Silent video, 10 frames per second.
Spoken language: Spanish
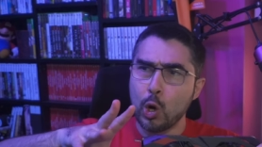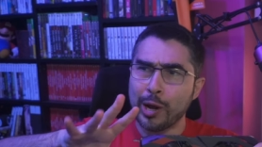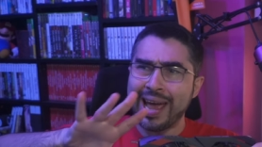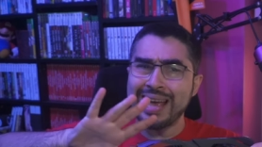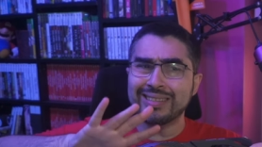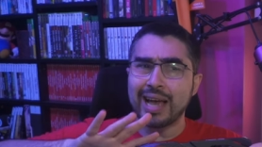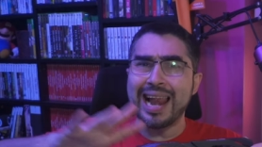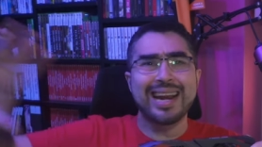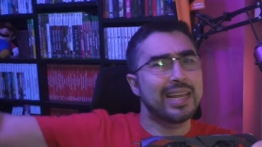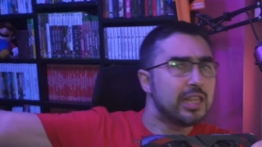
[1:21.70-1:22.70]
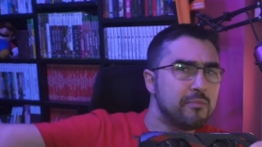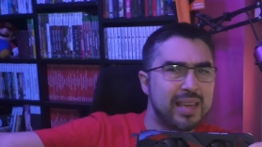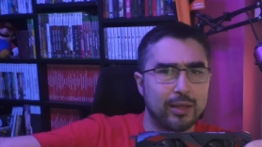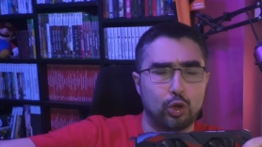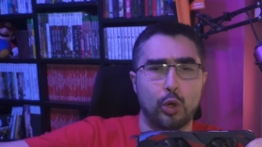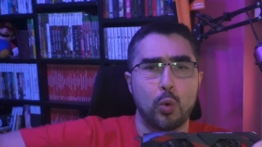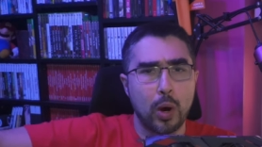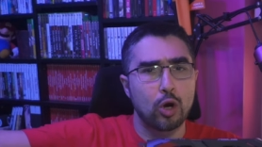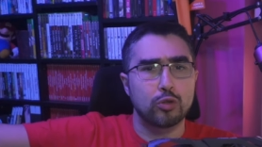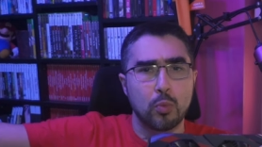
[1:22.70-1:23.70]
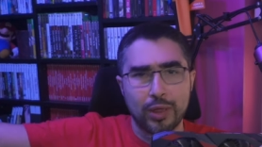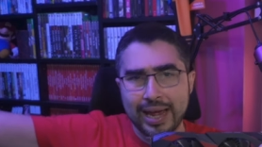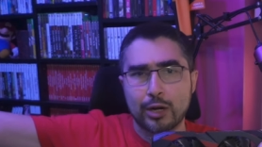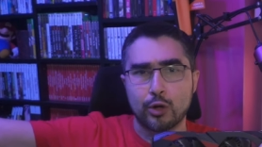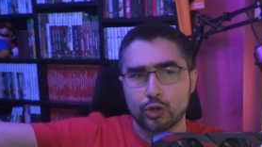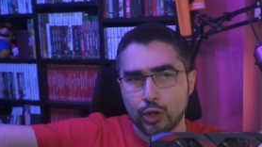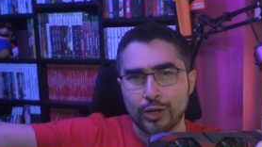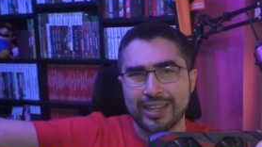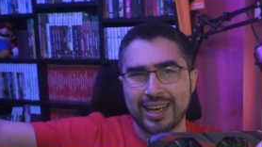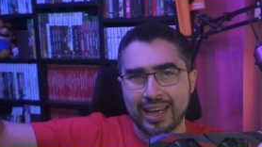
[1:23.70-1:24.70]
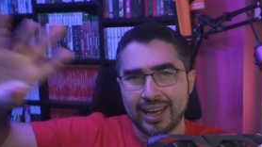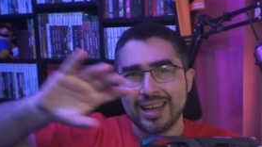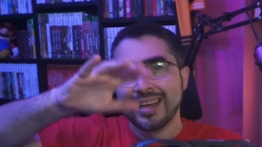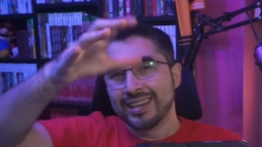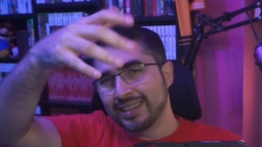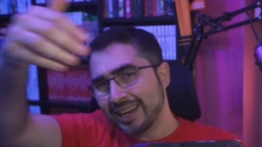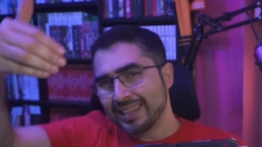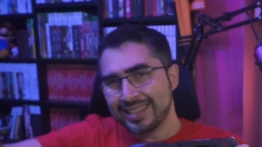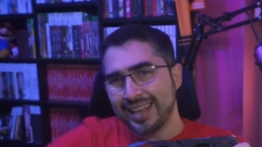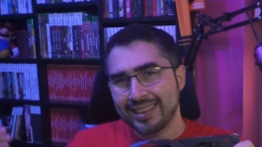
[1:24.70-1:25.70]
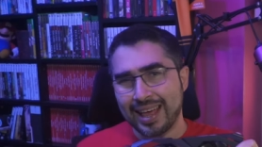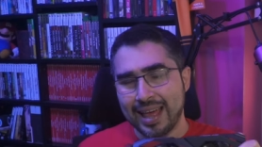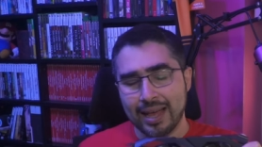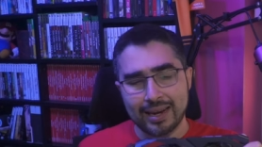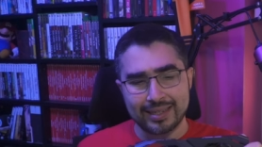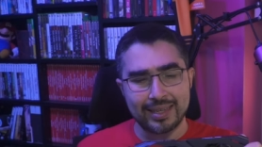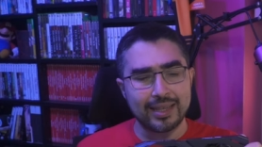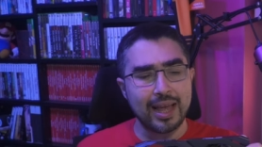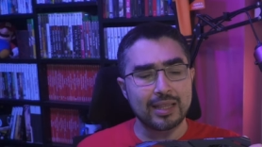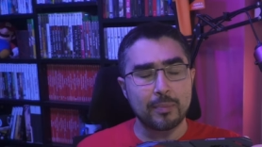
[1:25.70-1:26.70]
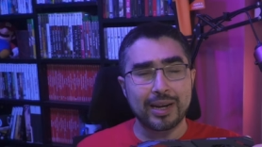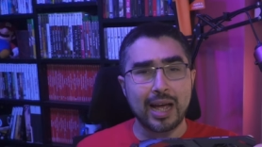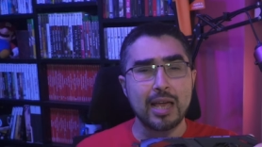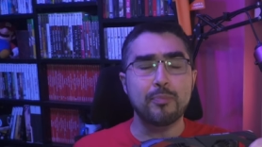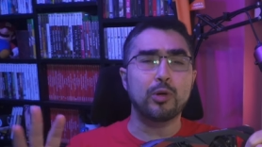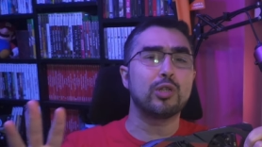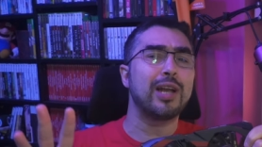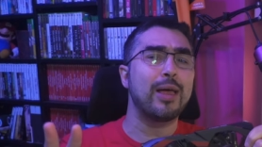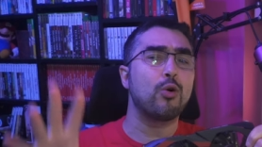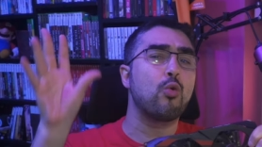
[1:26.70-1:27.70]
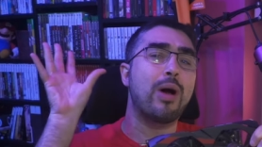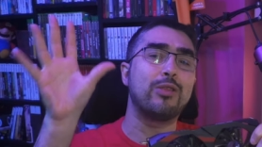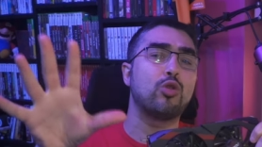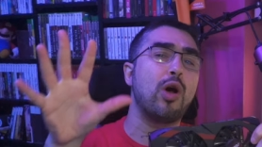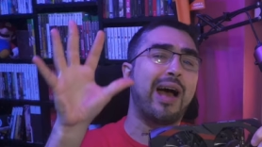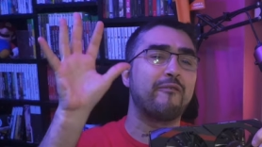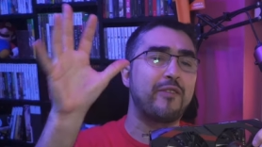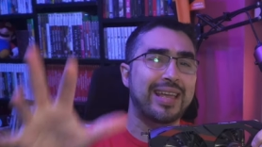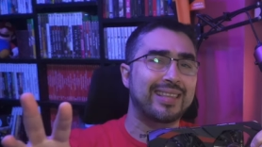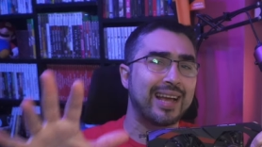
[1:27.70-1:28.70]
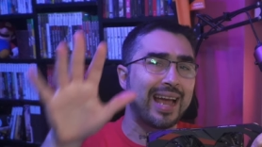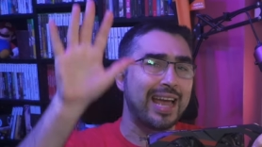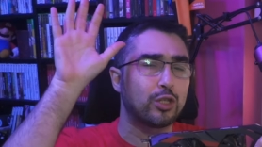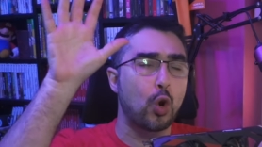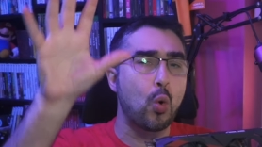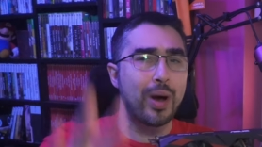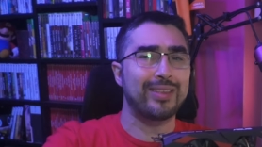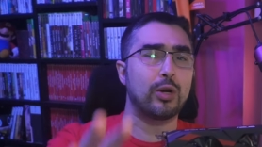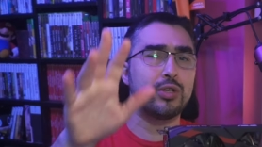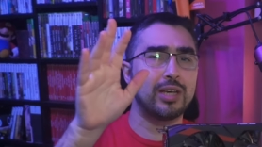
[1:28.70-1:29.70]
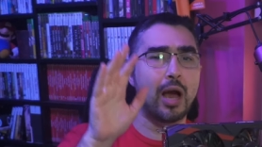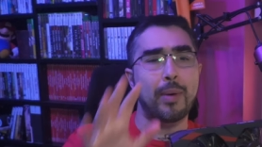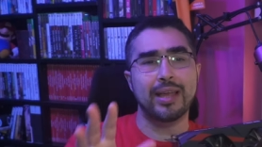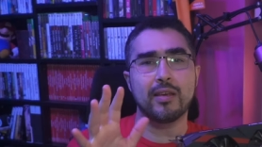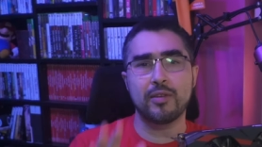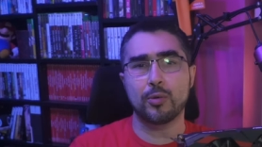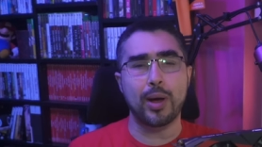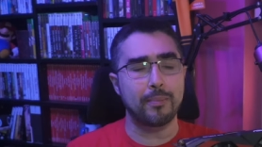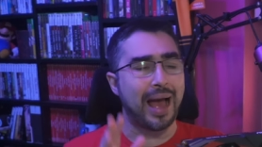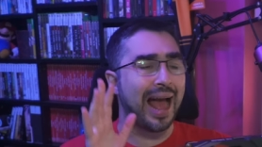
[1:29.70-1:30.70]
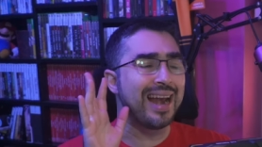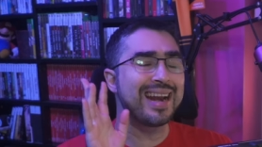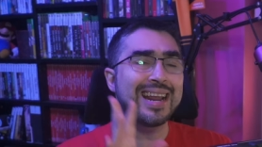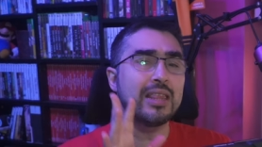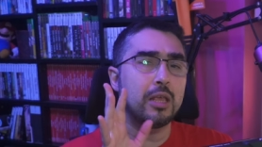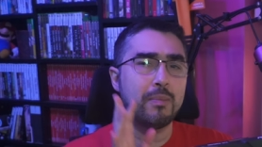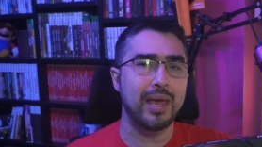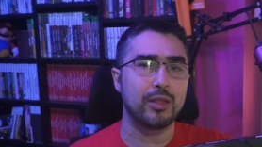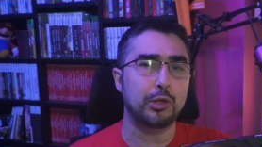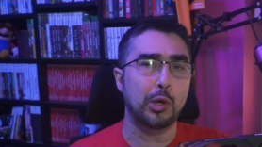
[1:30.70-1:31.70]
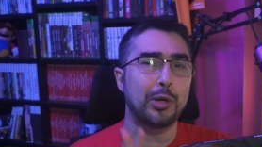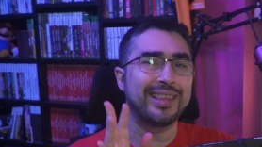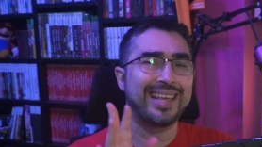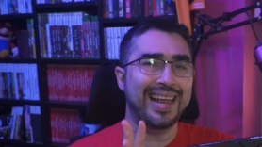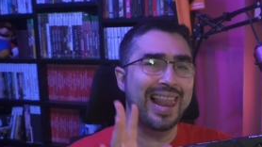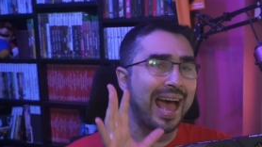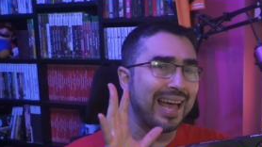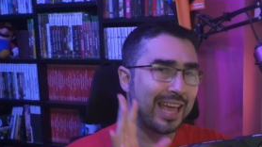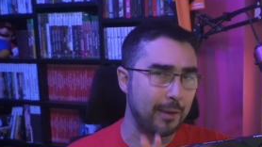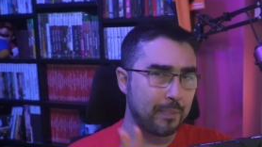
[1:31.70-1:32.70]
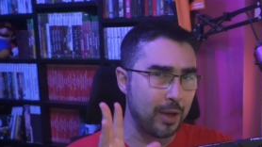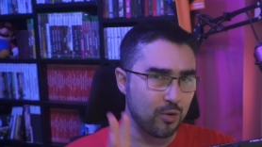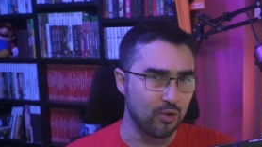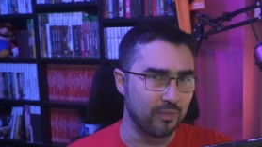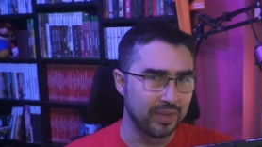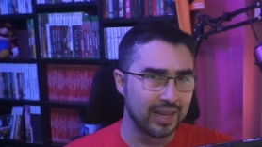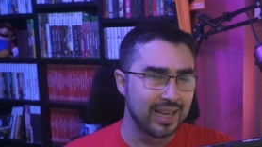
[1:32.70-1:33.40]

lo que es el rendimiento en juegos modernos, ¿no? De reciente, data para acá. Y por otro lado, ¿cuánto afectan esos 4 GB de VRAM al rendimiento de la GPU?